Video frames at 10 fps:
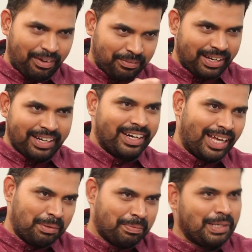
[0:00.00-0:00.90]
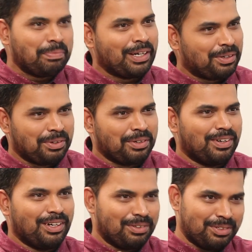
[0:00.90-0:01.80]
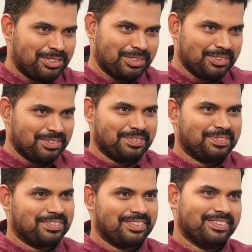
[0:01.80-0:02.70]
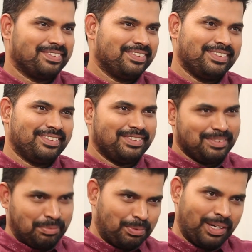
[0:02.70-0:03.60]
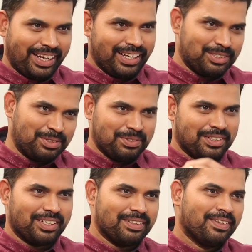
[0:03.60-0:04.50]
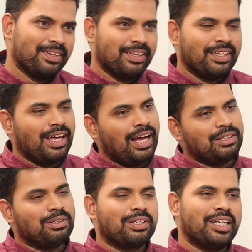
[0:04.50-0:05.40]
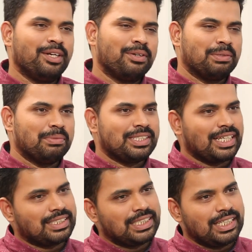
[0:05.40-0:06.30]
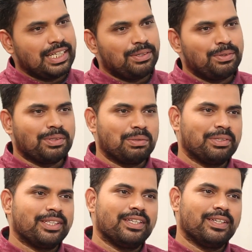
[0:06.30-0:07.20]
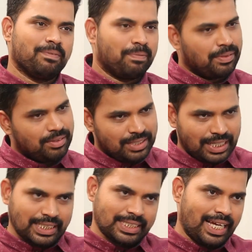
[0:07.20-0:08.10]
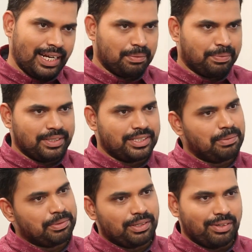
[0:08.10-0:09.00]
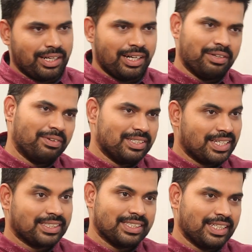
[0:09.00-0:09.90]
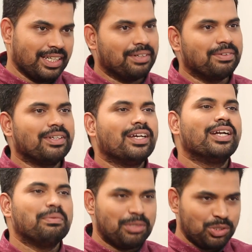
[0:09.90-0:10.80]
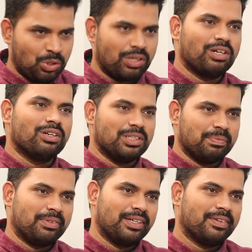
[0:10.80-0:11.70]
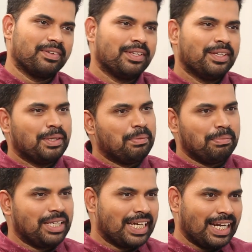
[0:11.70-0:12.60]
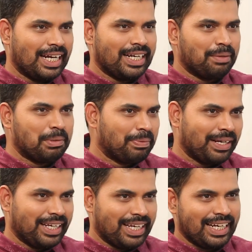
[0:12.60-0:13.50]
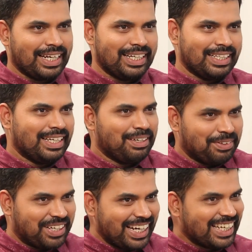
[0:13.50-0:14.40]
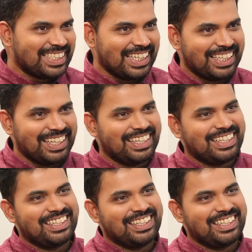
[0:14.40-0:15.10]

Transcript: అవ్వాలని లేకపోయినా పక్కన ఉన్న వాళ్ళు కొంచెం పుల్లగేస్తూ ఉంటారు అందులోకి వెళ్ళి కొంతమంది సక్సెస్ అయ్యారు కొంతమంది సక్సెస్ కాలేకపోయారు చలపతిరావు గారు లాంటి వాళ్ళు సక్సెస్ అయ్యారు అంటే మీ జోనర్లో చెప్తున్నాను మీకు అలాంటి అభిప్రాయం కలగలేదా ఎవరు కలిగించలేదా